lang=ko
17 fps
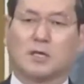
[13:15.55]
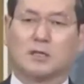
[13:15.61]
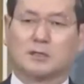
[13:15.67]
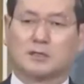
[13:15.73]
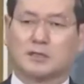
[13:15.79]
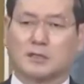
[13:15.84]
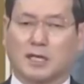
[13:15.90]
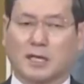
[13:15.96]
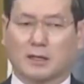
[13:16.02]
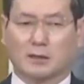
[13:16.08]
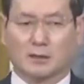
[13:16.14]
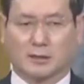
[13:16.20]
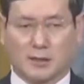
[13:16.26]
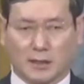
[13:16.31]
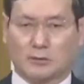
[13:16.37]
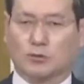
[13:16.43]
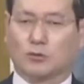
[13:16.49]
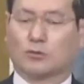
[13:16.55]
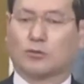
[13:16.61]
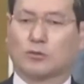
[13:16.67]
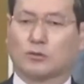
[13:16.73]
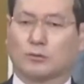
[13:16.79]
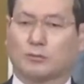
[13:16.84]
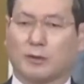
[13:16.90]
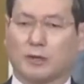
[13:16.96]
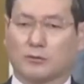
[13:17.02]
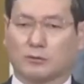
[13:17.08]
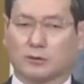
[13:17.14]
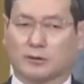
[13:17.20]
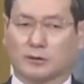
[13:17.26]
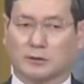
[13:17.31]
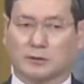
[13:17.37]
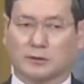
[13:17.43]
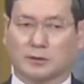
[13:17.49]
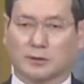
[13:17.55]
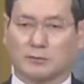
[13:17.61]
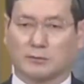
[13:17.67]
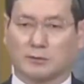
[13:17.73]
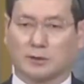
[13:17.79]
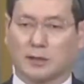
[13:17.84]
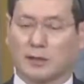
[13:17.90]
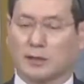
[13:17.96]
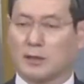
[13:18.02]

진액을 계속 공급하고 있었던 겁니다.